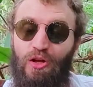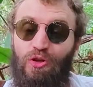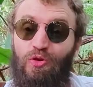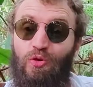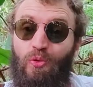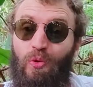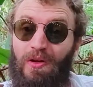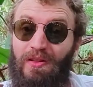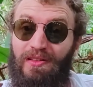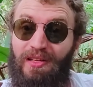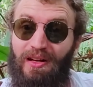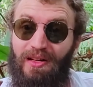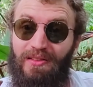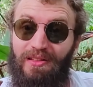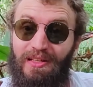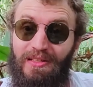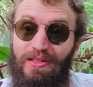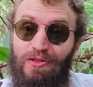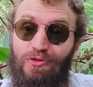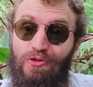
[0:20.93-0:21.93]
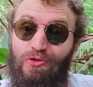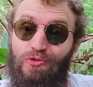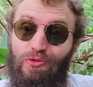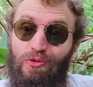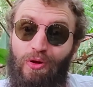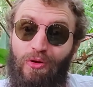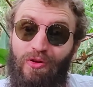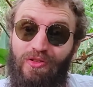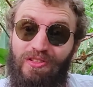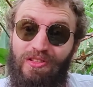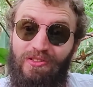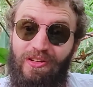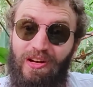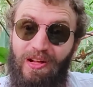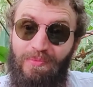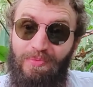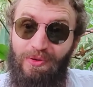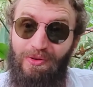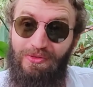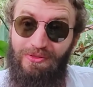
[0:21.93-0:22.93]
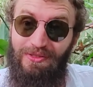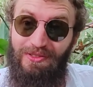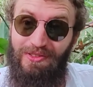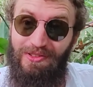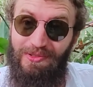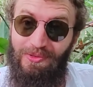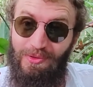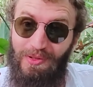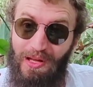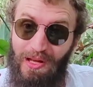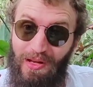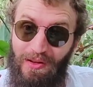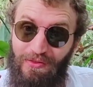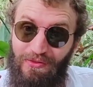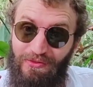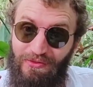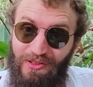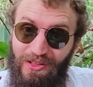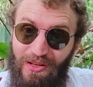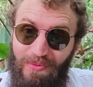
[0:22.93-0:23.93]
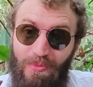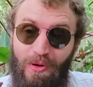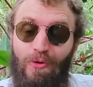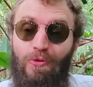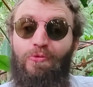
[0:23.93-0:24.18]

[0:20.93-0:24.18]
Droits tardés qui se sont lancés dans la production d'un film.